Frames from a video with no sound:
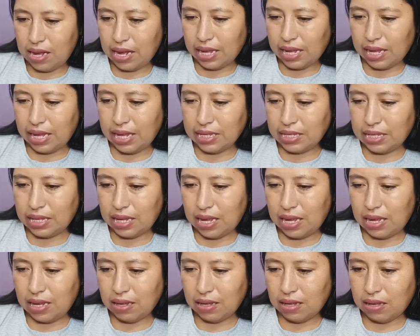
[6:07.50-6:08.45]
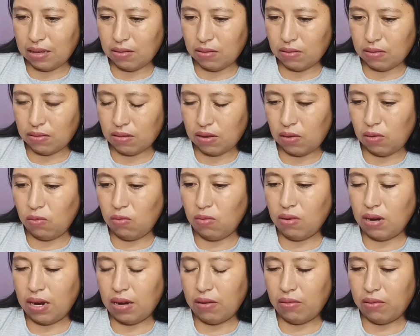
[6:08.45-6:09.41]
aquí está
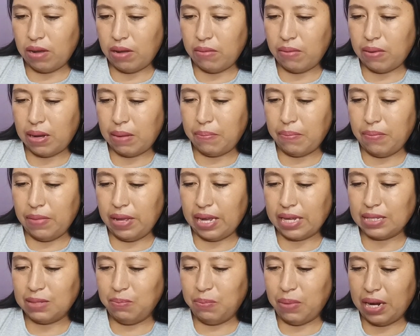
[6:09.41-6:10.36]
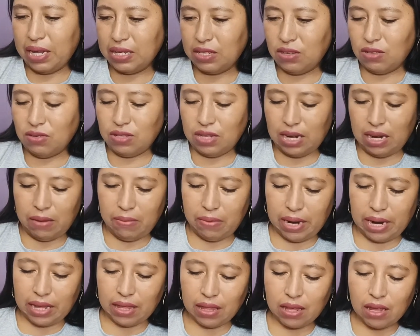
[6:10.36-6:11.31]
una nueva Expression
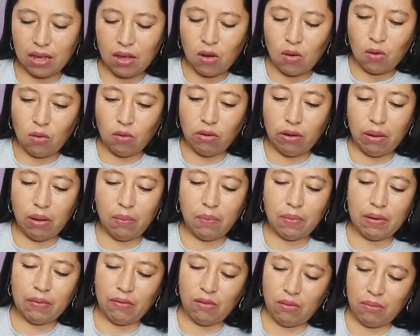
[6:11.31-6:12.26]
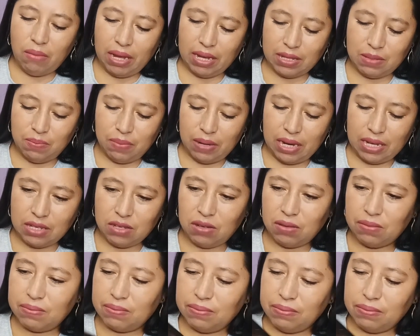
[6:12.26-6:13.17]
Celebrate. Un nuevo perfume Expression.